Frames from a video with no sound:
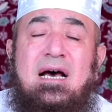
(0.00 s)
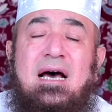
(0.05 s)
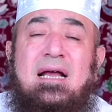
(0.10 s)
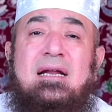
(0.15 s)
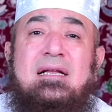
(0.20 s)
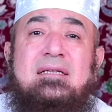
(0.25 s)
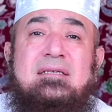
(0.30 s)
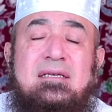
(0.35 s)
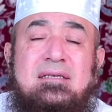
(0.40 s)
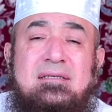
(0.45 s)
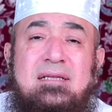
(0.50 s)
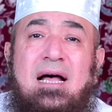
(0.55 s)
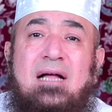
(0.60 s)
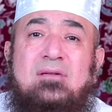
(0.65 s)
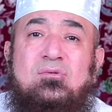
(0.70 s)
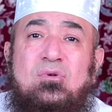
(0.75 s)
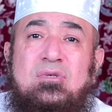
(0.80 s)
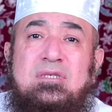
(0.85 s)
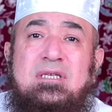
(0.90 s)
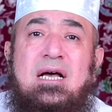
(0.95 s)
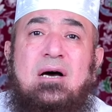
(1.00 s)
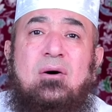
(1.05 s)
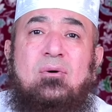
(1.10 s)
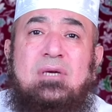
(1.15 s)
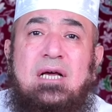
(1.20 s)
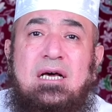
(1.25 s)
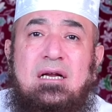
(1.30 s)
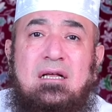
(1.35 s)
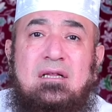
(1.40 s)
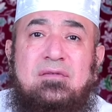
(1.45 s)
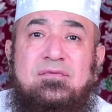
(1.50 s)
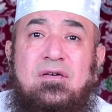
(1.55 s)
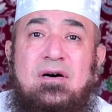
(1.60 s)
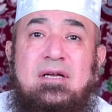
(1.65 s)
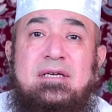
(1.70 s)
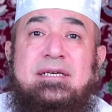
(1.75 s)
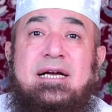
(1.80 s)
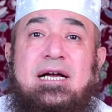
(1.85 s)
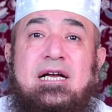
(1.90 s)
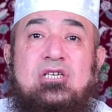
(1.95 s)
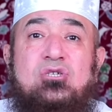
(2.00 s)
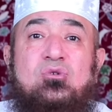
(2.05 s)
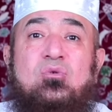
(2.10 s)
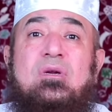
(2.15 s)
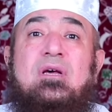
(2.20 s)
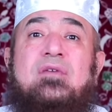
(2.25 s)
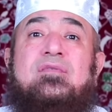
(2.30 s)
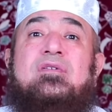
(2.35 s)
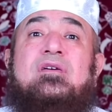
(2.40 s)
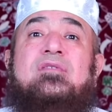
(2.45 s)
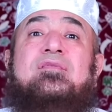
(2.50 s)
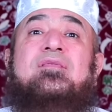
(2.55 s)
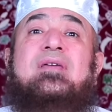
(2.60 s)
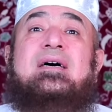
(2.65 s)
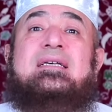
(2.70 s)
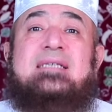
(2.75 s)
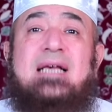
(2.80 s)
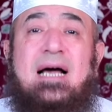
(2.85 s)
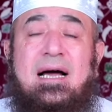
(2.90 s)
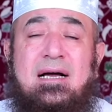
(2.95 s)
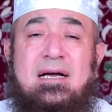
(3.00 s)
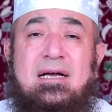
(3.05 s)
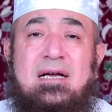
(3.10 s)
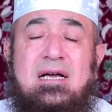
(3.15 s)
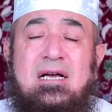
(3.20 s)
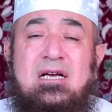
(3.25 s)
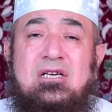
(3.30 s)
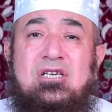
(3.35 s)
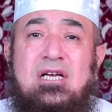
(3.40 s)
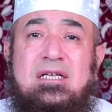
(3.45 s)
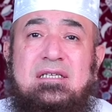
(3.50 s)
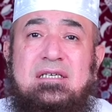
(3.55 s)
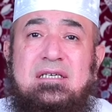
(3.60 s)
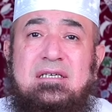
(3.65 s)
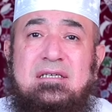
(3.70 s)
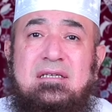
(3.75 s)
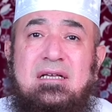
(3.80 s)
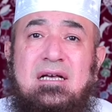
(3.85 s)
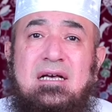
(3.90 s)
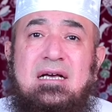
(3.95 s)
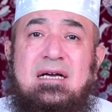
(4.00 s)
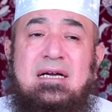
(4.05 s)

التي تحدث لهؤلاء الأطفال يعيشون في فزع شديد